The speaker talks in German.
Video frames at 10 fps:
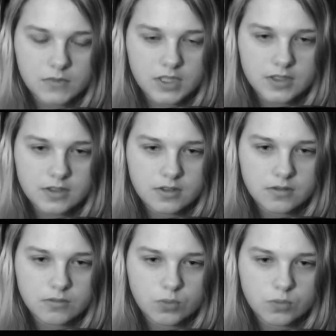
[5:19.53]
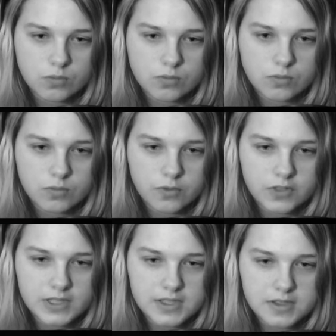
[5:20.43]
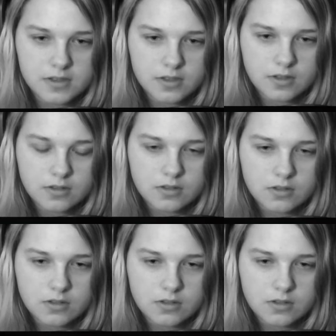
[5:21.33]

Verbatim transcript: mit diesen Fliesen hier.